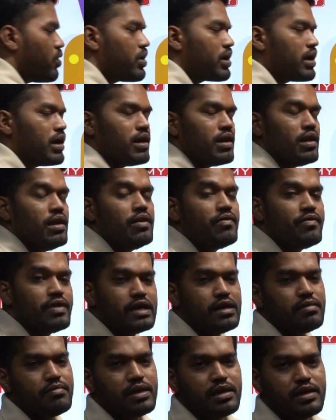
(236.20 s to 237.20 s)
நோய்கள்
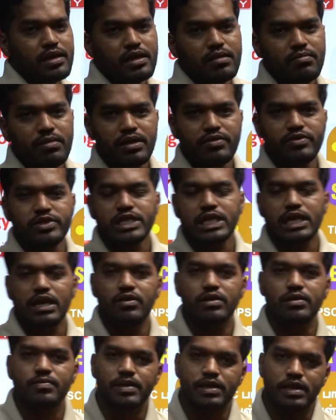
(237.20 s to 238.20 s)
விட்டமின் இந்த மாதிரி விஷயங்களை
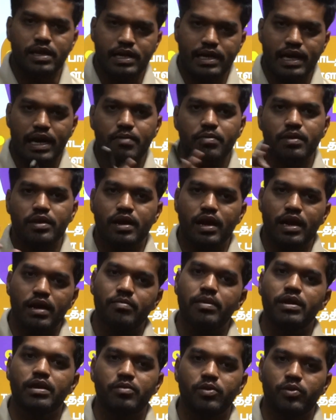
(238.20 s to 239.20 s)
வந்து பார்த்திங்கன்னா டேப்லெட்
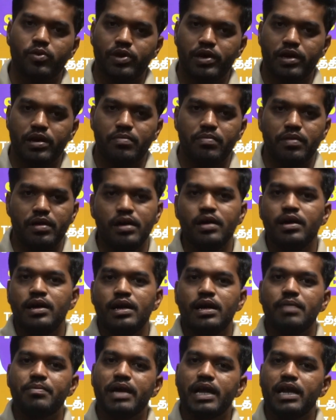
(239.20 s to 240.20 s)
காலமாக நம்ம கொடுக்குறப்ப
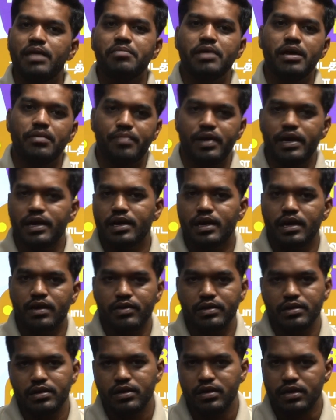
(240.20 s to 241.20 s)
நம்ம எளிமையாக
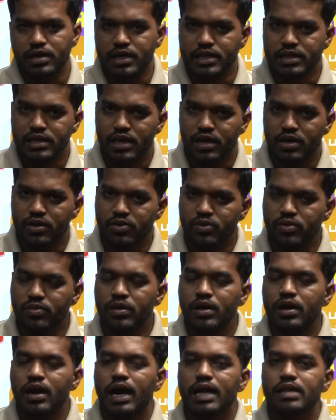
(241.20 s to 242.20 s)
படிக்கிறதுக்கு வந்து ஈஸியாக இருக்கும்
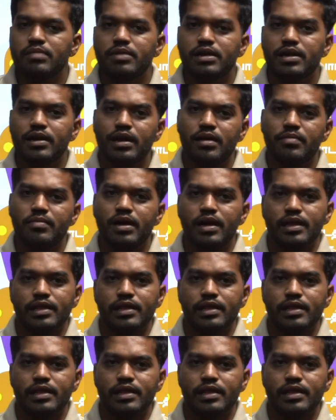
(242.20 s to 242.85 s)
அது மட்டும் இல்லாமல்